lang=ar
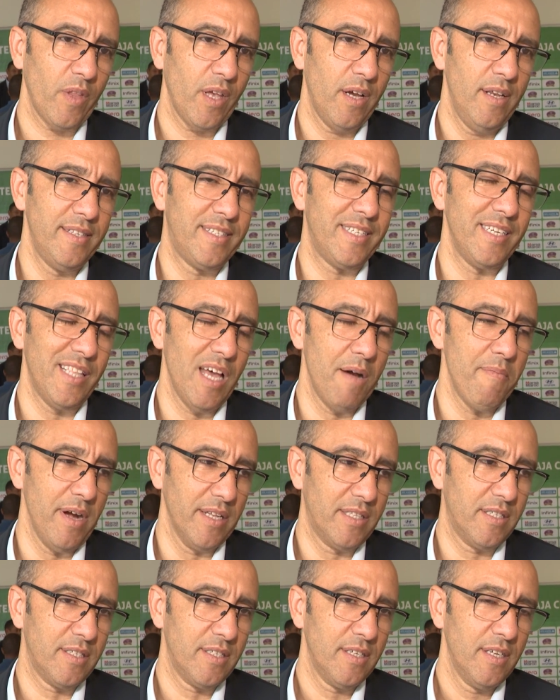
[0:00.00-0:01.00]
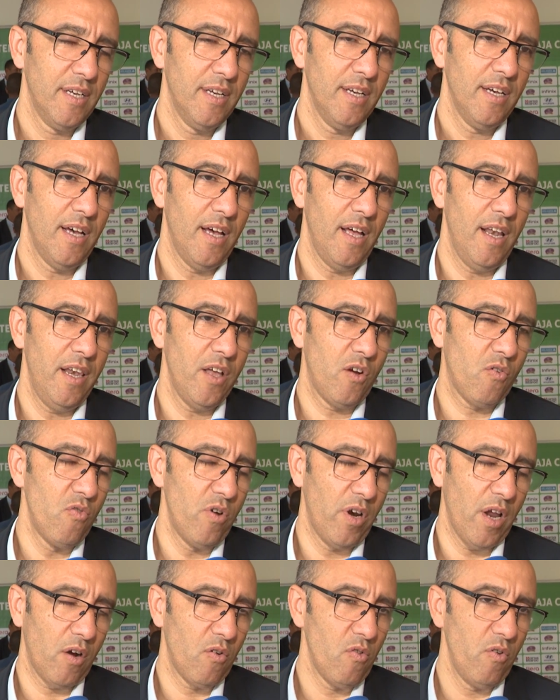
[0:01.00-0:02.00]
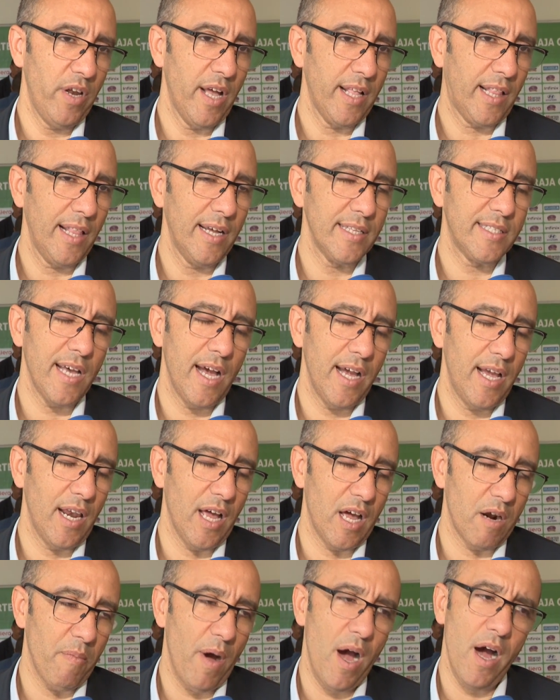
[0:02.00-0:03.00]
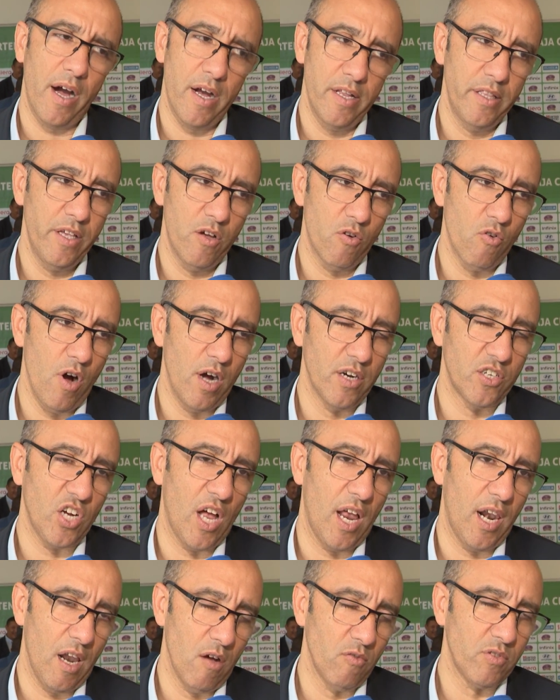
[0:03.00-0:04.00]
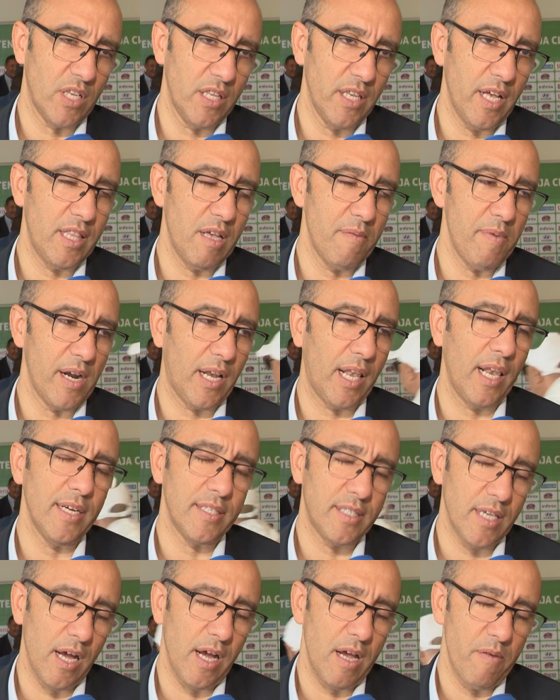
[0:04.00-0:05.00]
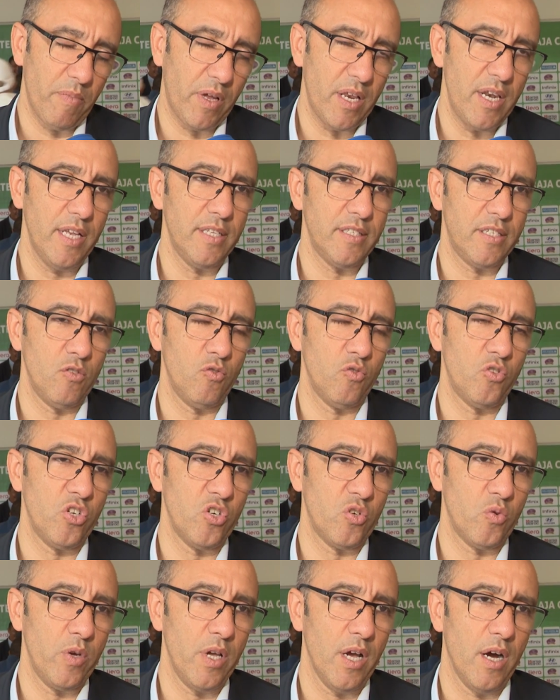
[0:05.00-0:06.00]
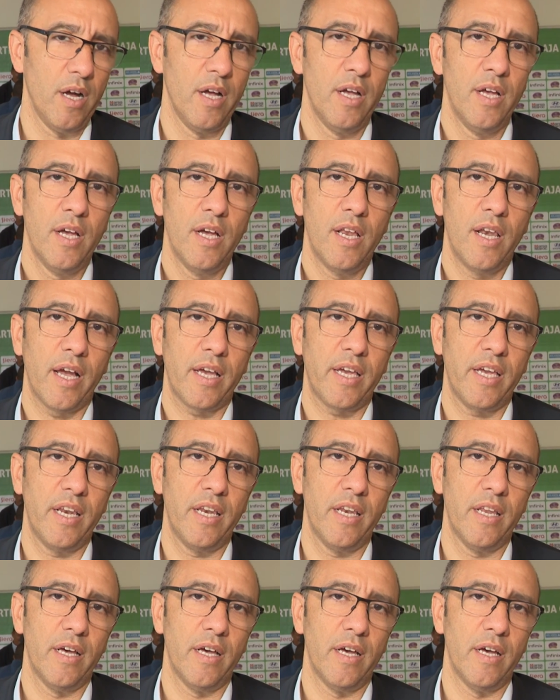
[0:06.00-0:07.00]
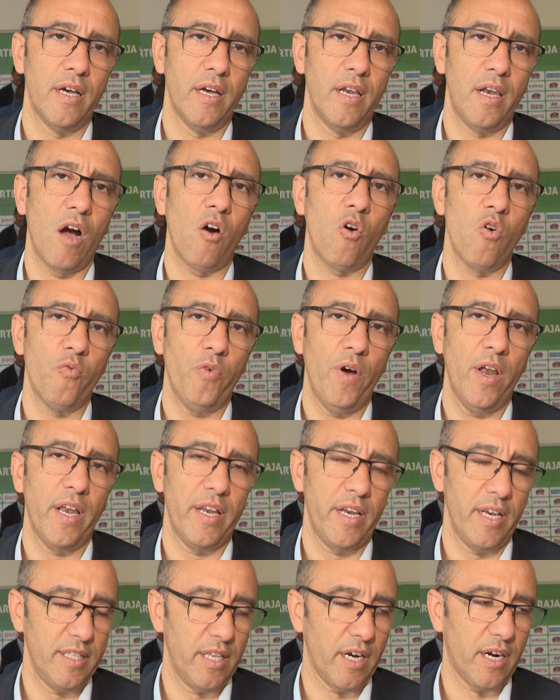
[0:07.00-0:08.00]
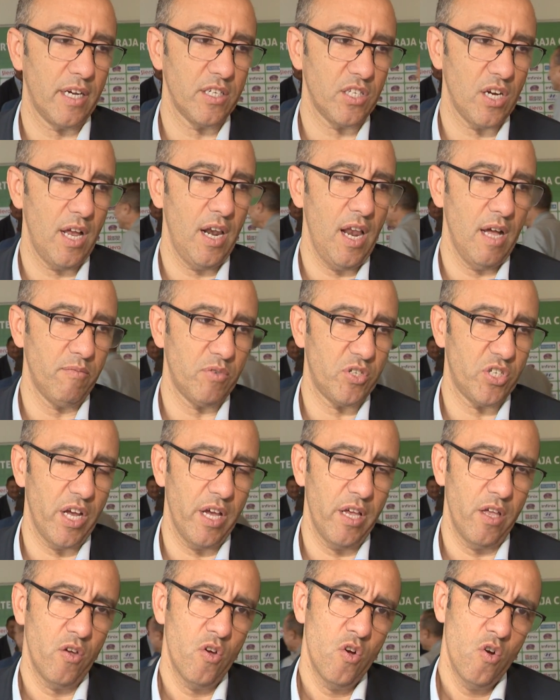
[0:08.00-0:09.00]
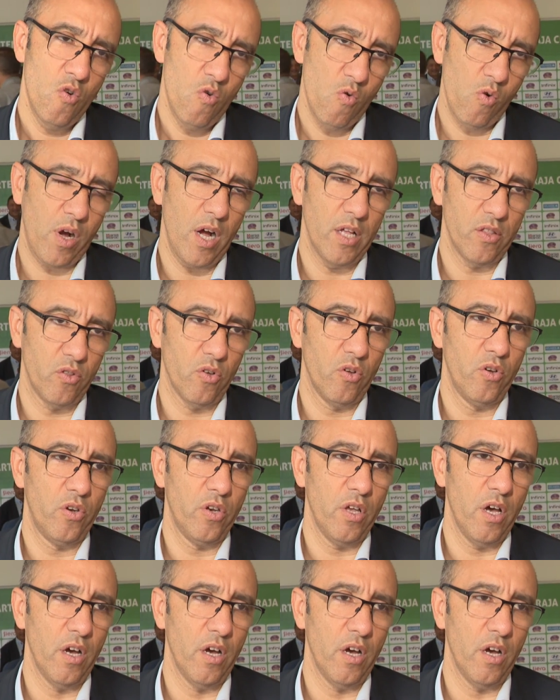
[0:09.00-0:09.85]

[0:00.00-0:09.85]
الانتدابات آه، اللي كنا قلنا ثلاثه الى اربعه غنديروها ان شاء الله وصلنا دابا لثلاثه غيمكننا نزيدوا شي شويه لكن آه، لا خوف على نادي الرجاء العام الجاي وكنظن